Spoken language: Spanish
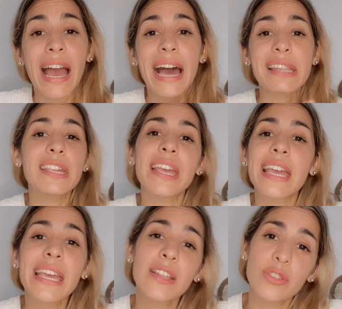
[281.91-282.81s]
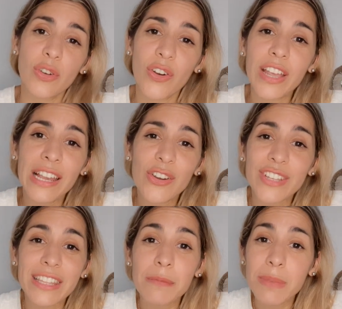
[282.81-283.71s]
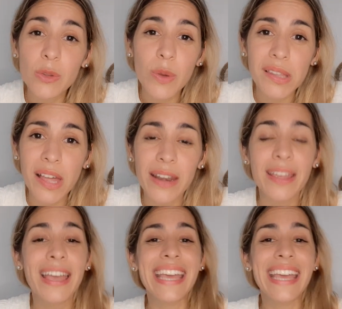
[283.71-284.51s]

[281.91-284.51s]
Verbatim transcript: Así que esto es lo que te invito a hacer,